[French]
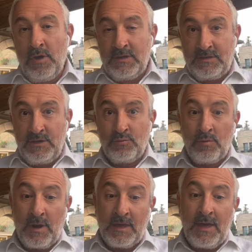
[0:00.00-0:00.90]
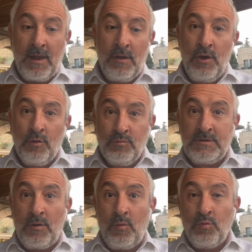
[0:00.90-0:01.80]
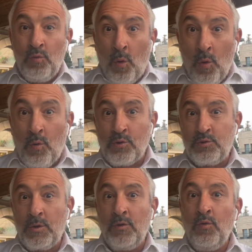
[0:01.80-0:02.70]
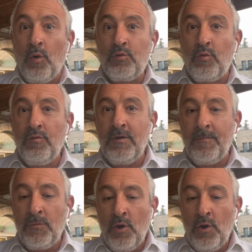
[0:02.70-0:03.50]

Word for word: saison dans laquelle nous allons nous reconstruire, nous retrouver,